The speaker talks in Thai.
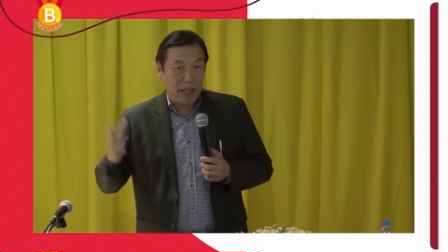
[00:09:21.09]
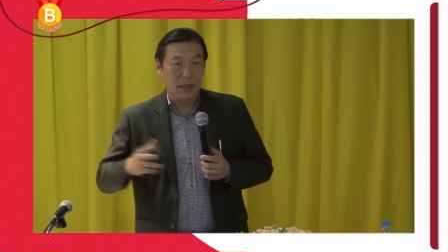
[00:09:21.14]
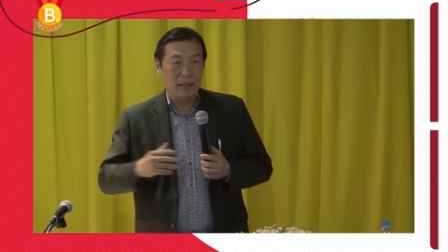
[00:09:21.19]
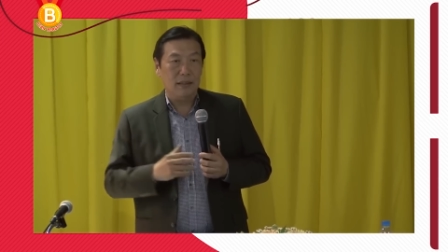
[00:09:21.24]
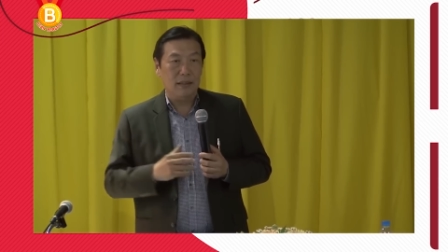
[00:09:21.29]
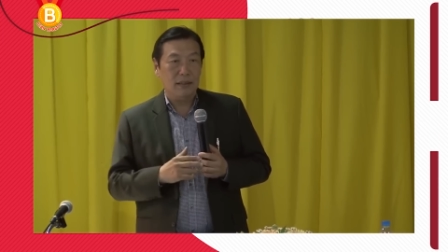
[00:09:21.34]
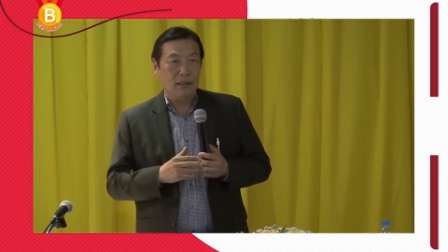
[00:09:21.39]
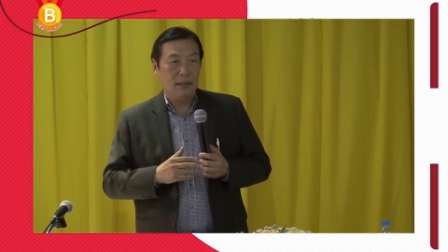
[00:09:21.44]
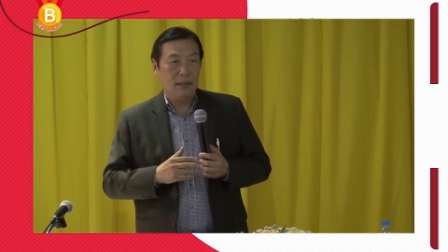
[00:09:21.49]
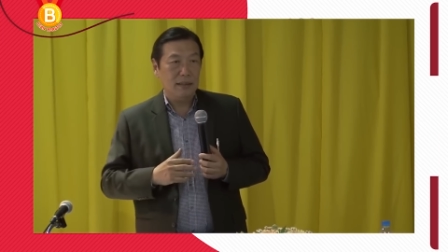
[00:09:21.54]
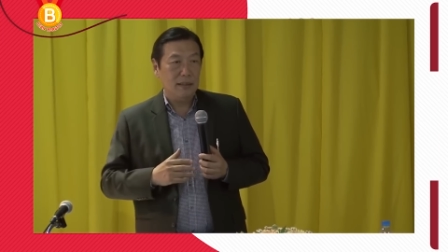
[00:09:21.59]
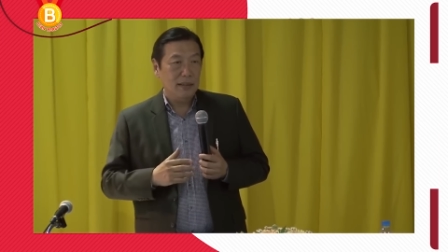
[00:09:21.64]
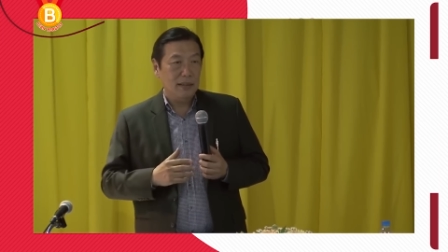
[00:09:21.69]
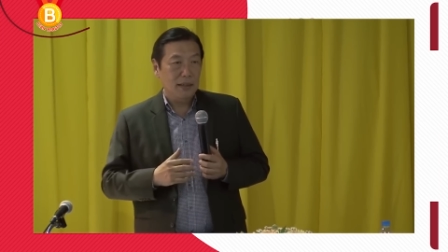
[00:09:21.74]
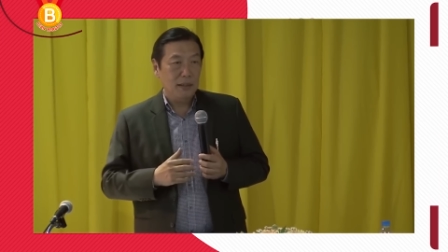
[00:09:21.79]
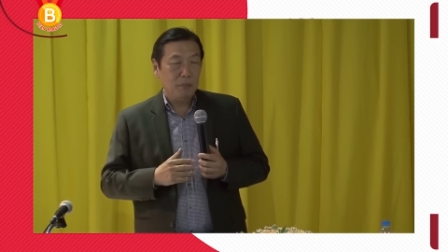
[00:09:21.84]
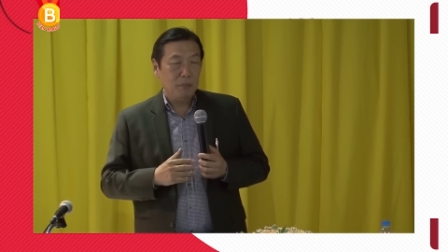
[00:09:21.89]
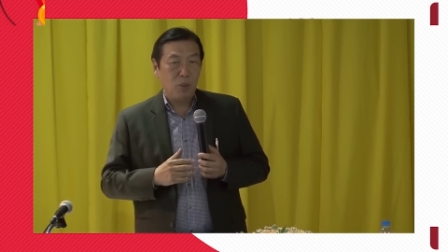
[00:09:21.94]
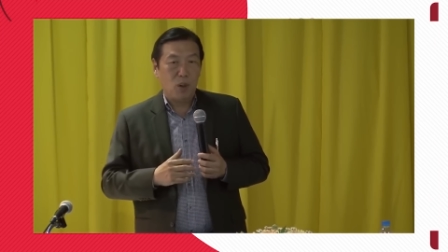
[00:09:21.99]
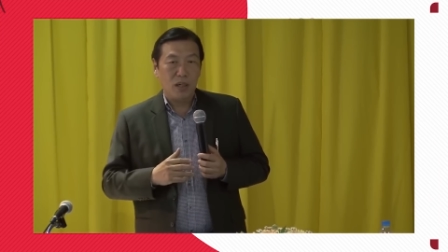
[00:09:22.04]
น
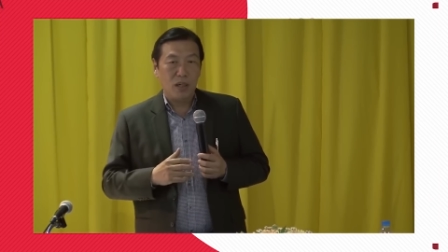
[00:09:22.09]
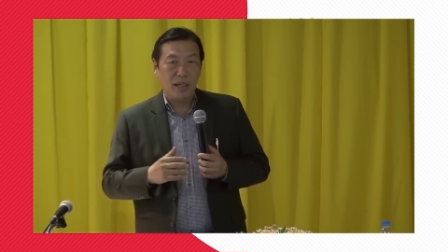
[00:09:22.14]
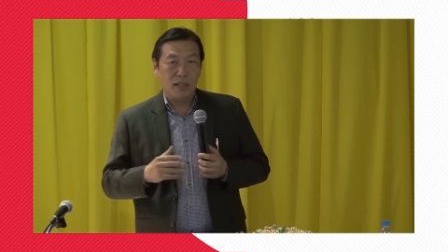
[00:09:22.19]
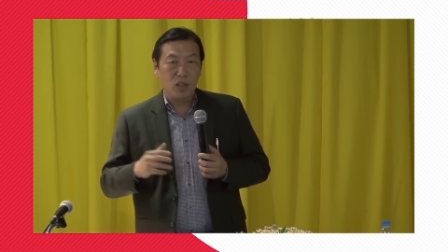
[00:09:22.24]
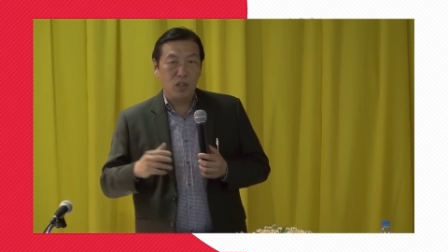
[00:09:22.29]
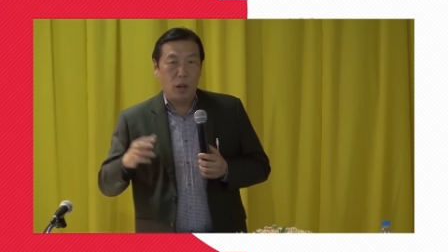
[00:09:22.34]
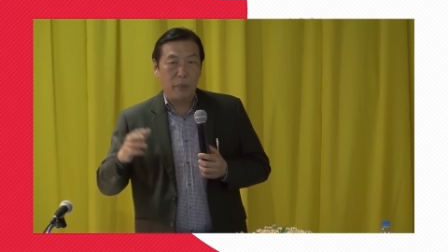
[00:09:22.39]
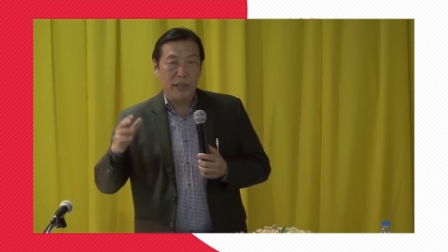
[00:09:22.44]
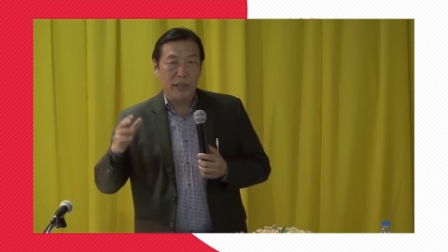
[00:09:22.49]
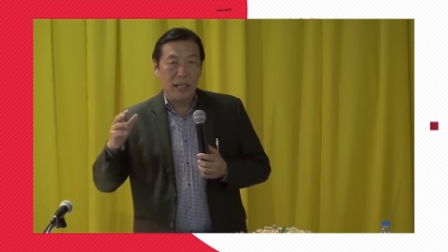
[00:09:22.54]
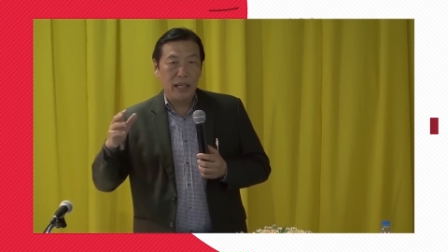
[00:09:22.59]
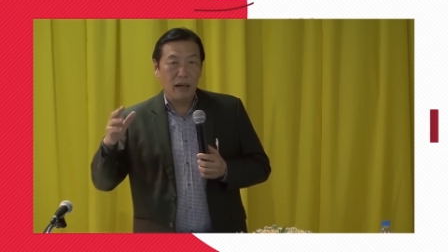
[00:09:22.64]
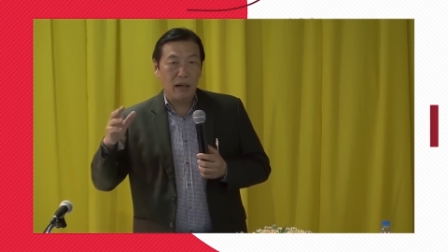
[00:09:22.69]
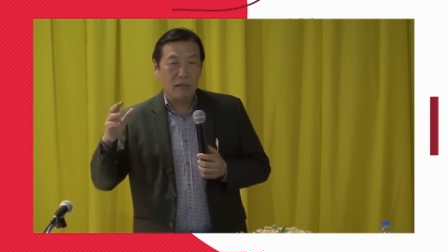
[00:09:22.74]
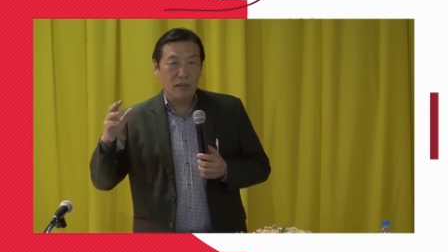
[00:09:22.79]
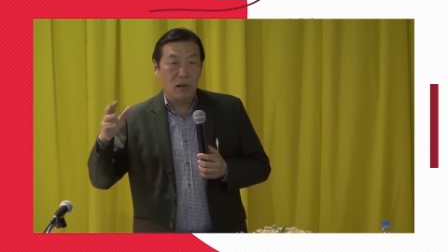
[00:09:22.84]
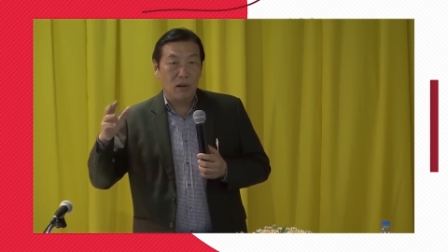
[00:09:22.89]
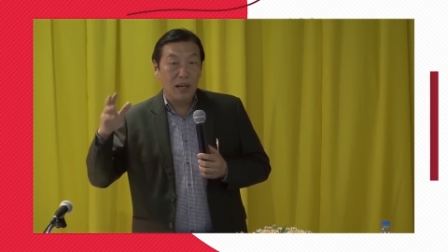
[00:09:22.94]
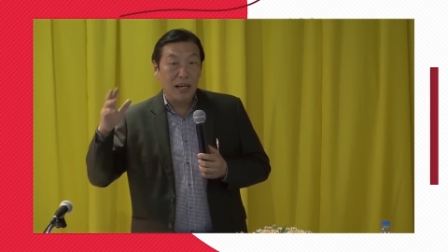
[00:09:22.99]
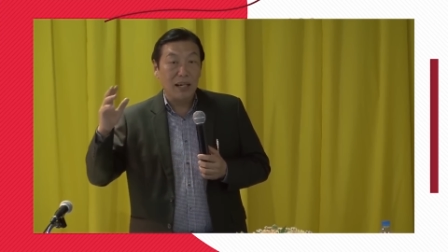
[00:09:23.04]
เพราะฉะนั้นต่อไปนี้เรา
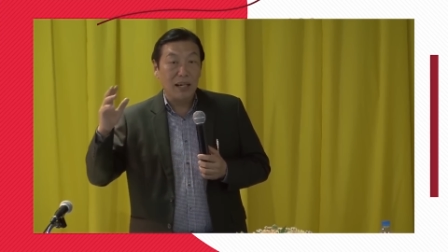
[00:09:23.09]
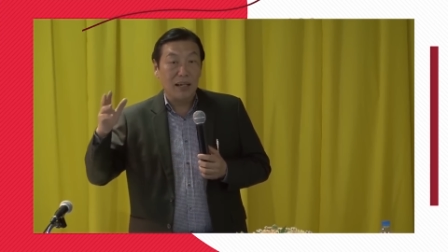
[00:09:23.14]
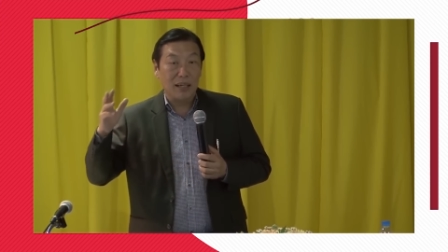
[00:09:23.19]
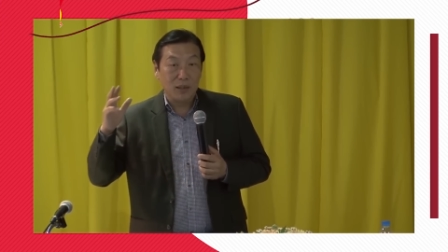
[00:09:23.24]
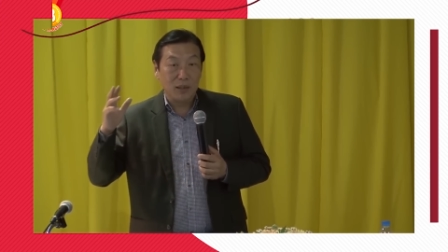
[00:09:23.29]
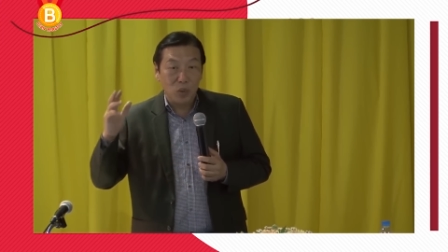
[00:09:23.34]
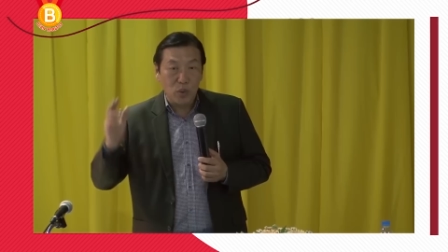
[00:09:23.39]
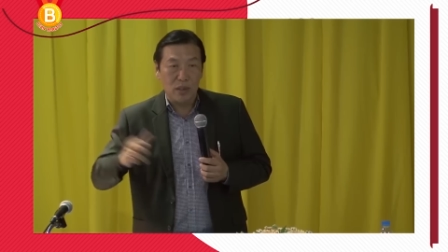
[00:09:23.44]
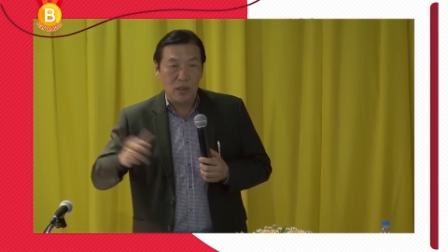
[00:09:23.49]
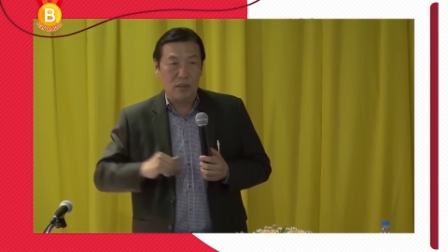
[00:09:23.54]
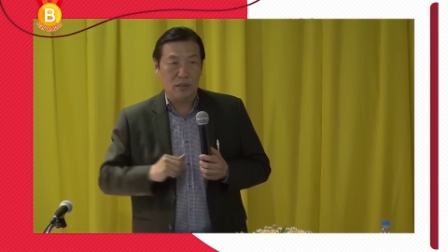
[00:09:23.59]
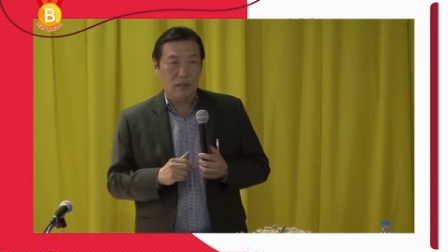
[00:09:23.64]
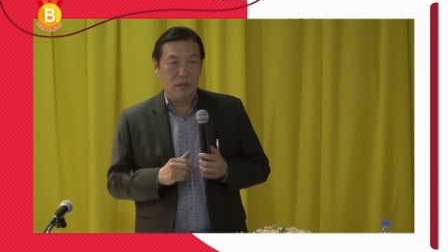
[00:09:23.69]
ต้องเลิกกระตุ้น